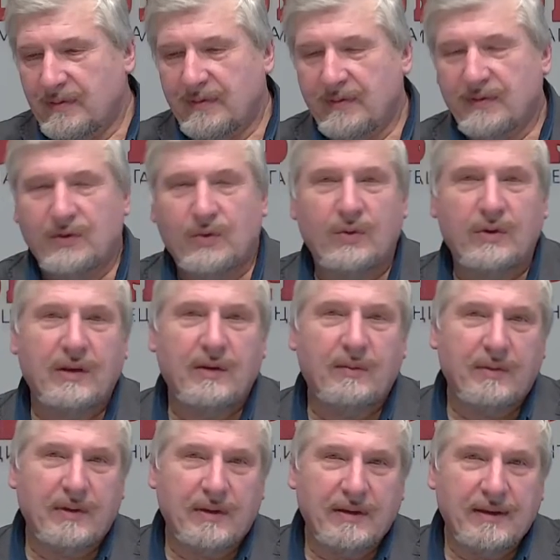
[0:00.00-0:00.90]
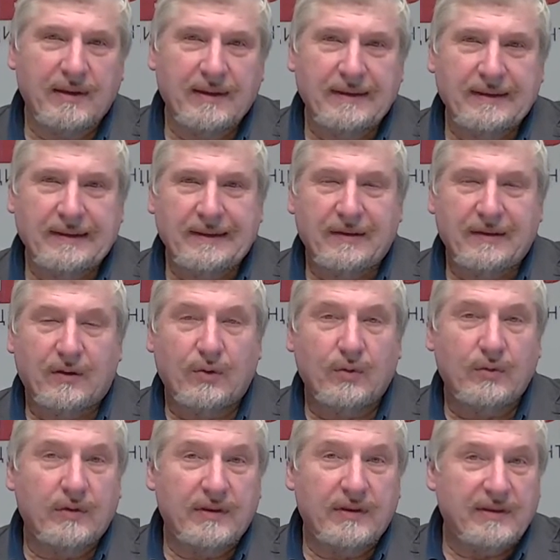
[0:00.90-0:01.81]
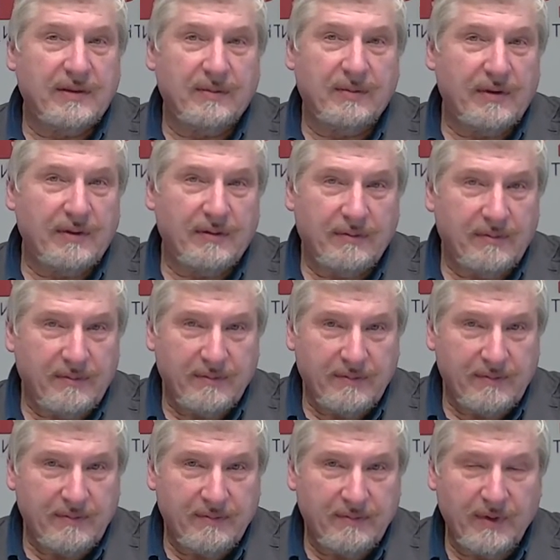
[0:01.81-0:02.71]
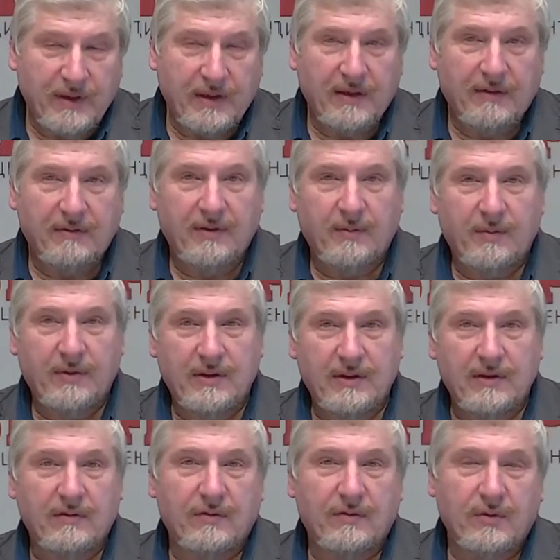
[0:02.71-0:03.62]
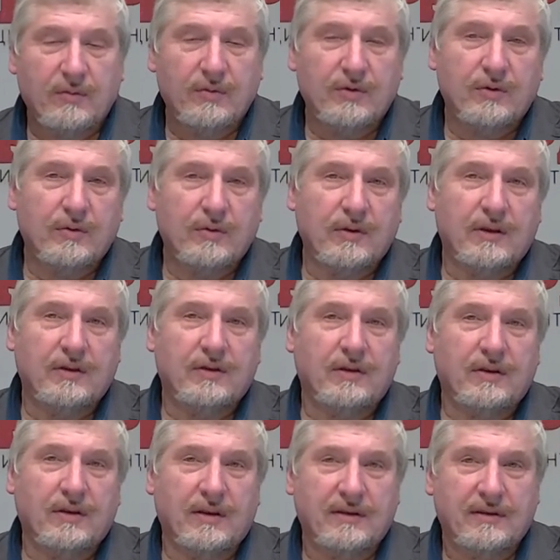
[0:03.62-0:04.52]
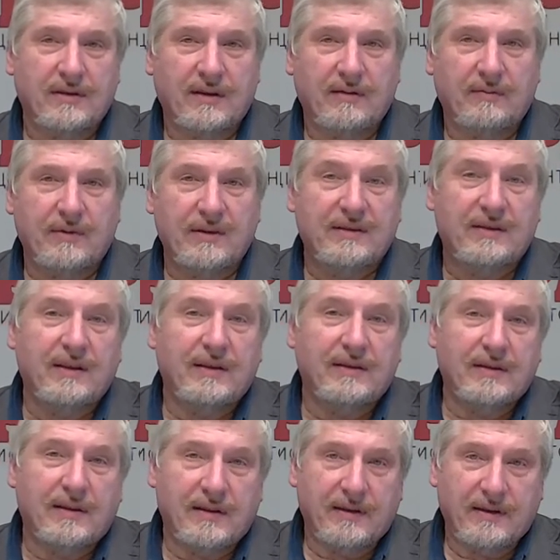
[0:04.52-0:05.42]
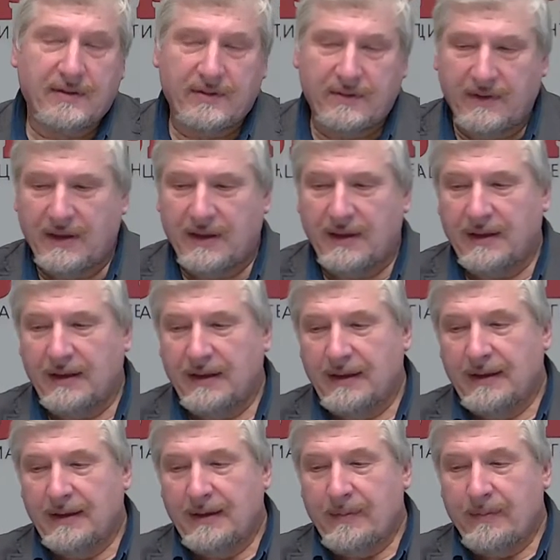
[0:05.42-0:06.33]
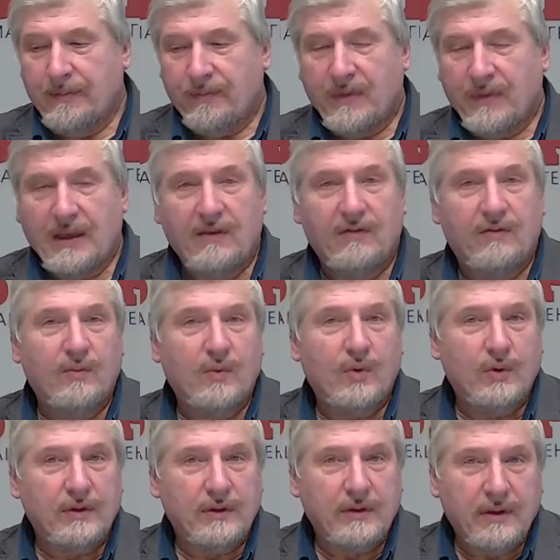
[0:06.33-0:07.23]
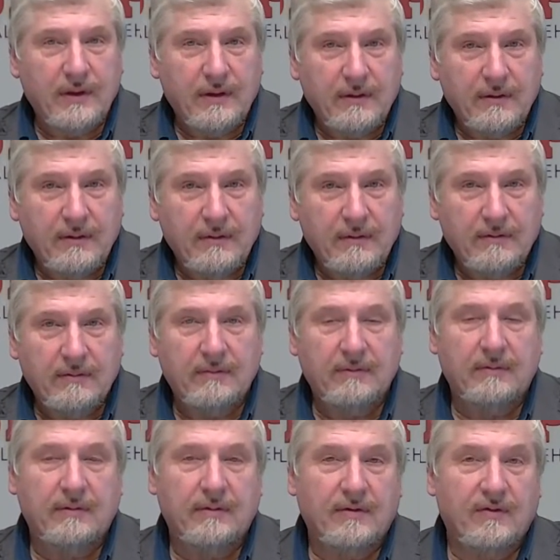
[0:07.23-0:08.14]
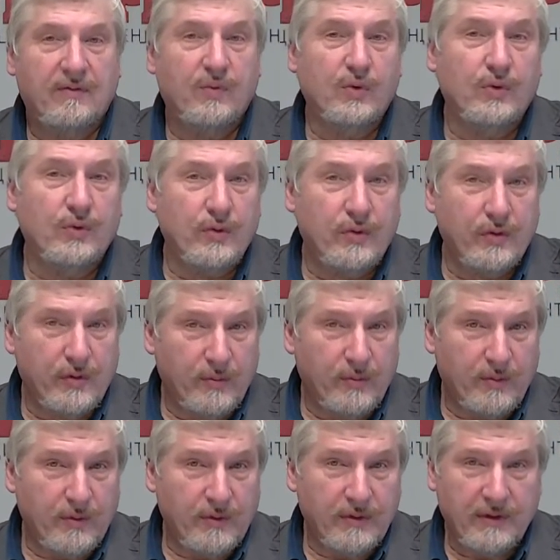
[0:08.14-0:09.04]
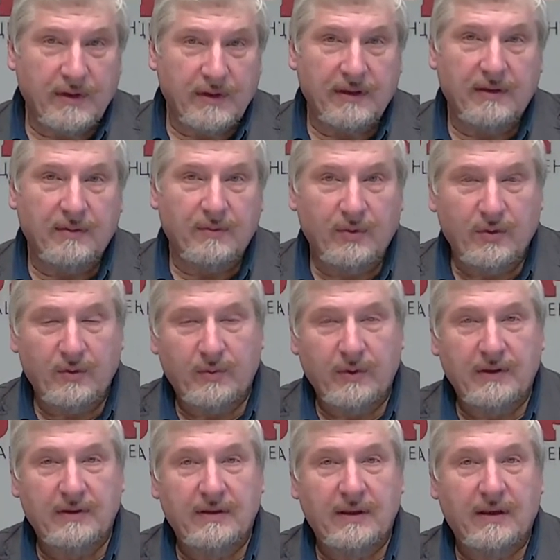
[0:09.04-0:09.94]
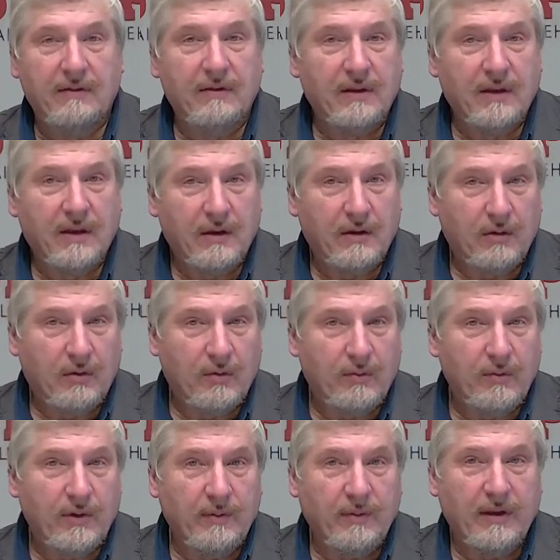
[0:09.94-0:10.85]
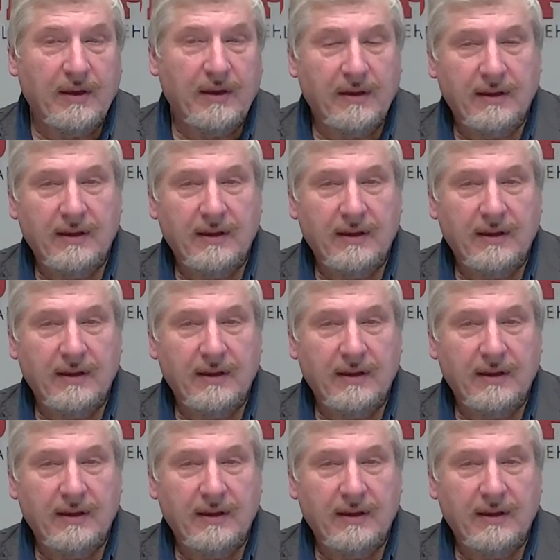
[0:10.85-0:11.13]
с другими трудностями бытовыми. Дело в том, что наши глаза, мы зрительные звери, и в мозге, в будущем мозге, это будет представлено огромными